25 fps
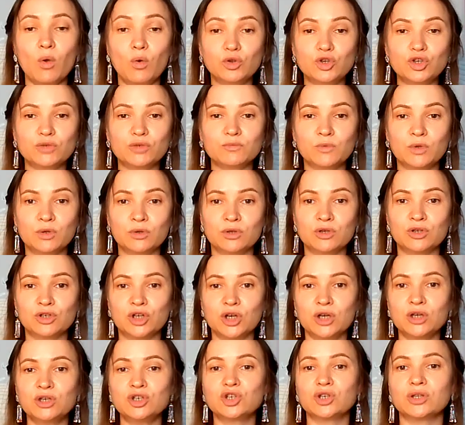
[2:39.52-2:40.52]
очень многие
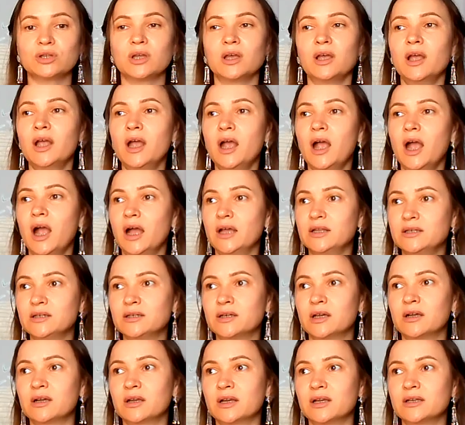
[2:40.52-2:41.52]
женщины, они
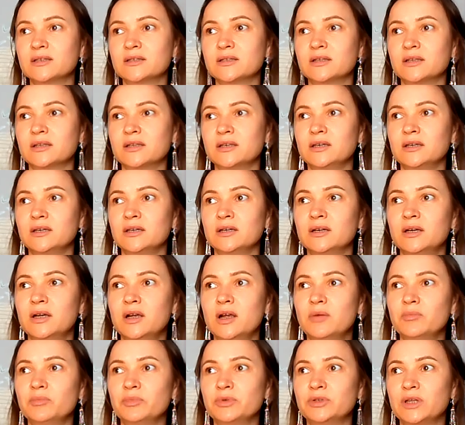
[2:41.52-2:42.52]
как раз-таки
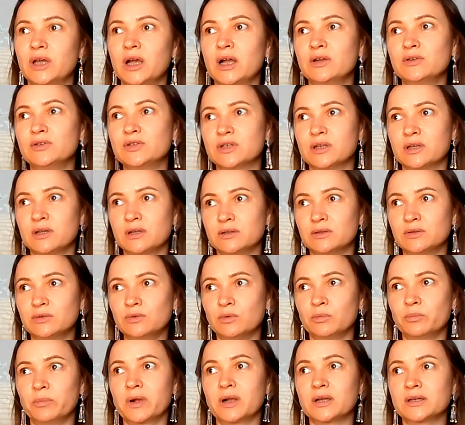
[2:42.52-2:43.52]
пытаются,
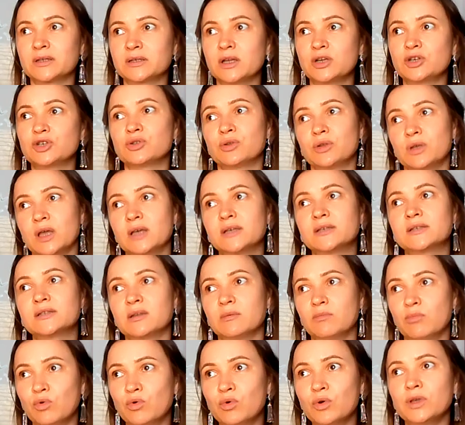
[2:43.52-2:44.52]
ну, показать, что я с
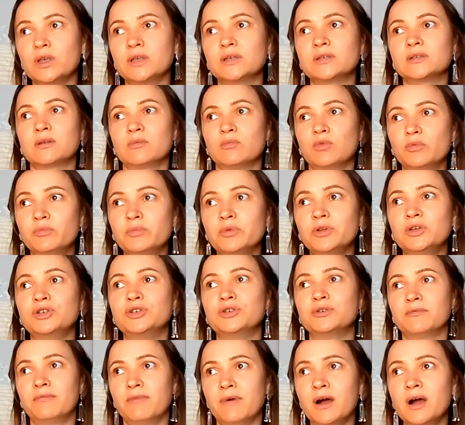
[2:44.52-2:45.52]
тобой, я с тобой
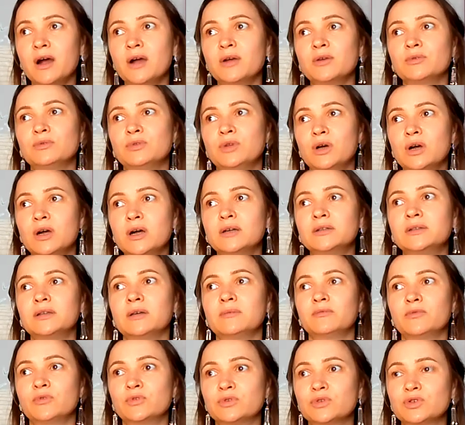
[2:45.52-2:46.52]
переживаю, да,
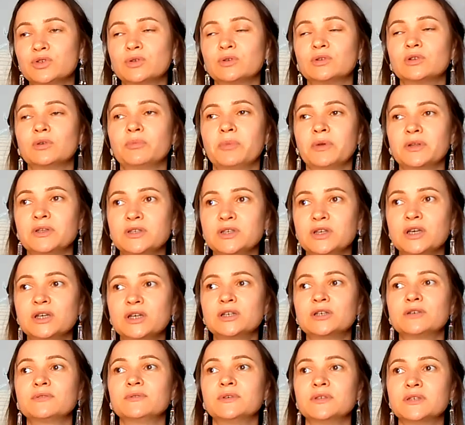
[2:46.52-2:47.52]
там вот что-то
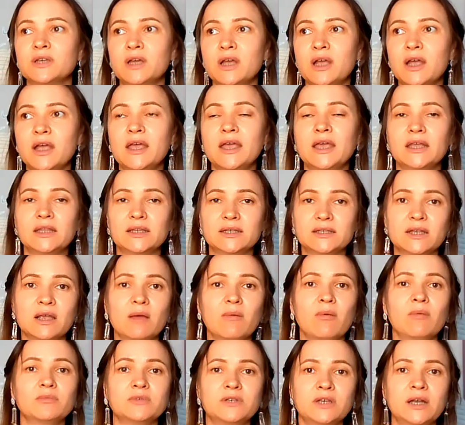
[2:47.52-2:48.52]
поддерживать. И на
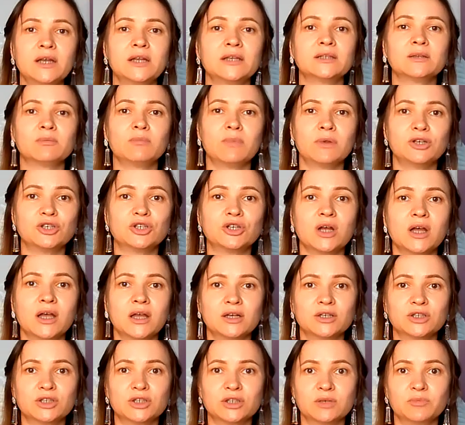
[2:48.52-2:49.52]
самом деле это
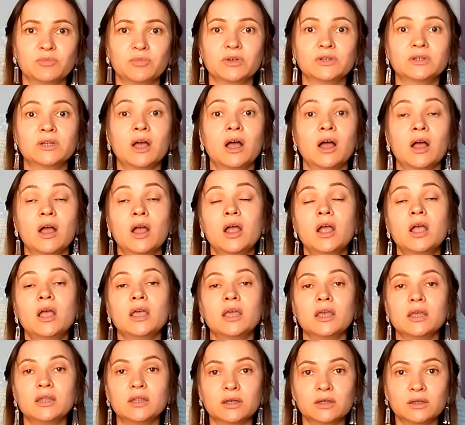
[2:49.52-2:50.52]
большая ошибка. Да,
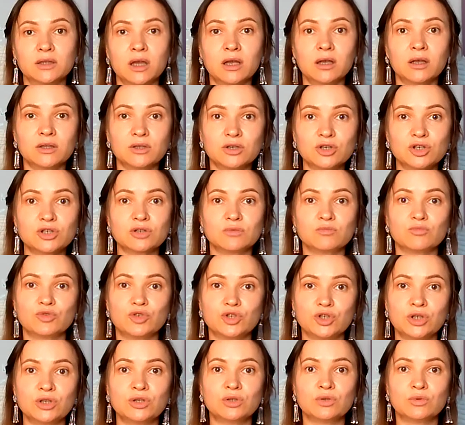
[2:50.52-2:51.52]
иногда, конечно,
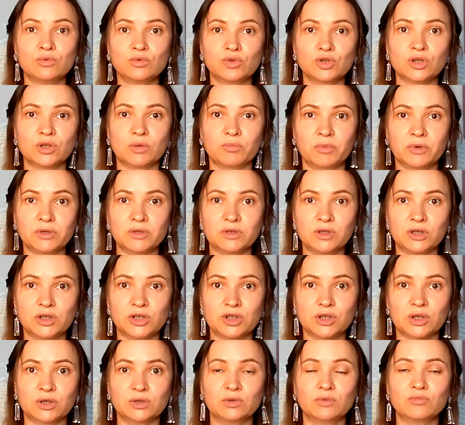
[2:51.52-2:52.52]
мужчине нужна
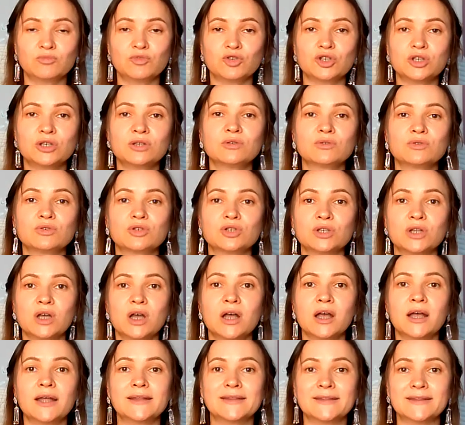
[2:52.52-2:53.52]
поддержка, но мужчине
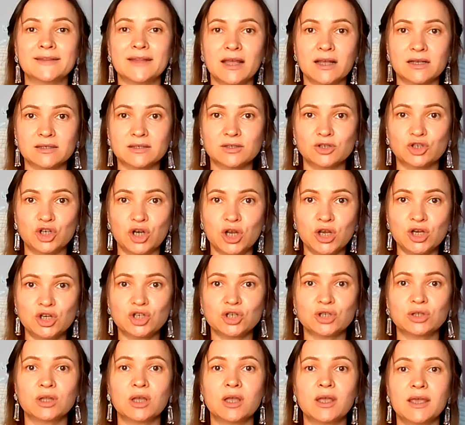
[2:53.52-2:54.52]
нужна от нас,
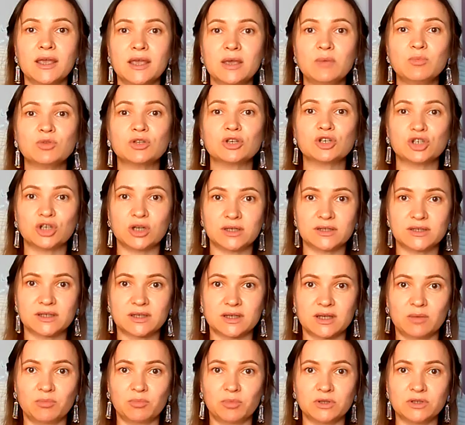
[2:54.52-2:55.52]
женщин, именно
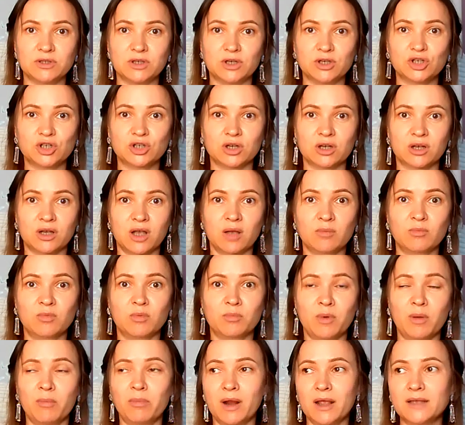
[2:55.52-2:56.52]
женская поддержка. Как бы
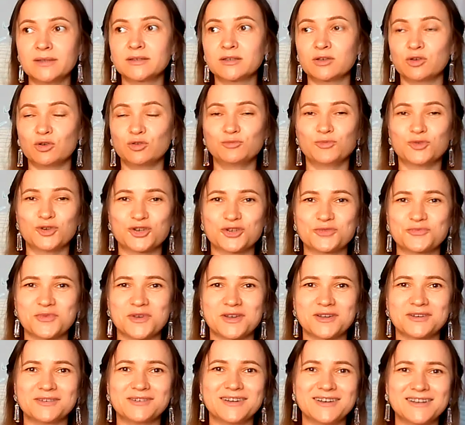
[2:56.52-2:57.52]
по-братски он может
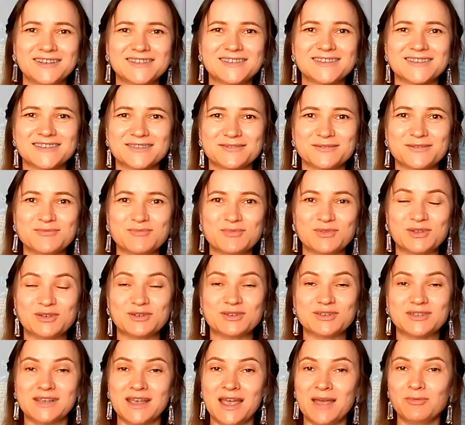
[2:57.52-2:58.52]
поговорить со своими
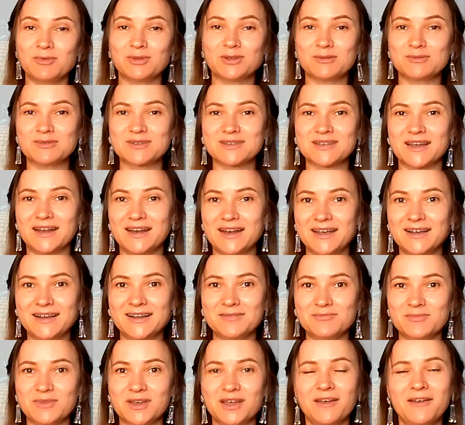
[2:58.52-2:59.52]
друзьями, там, с
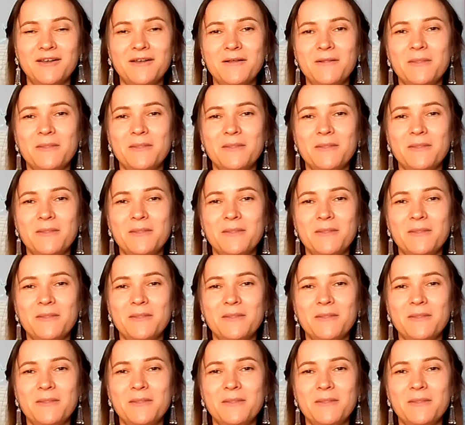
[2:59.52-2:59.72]
коллегами,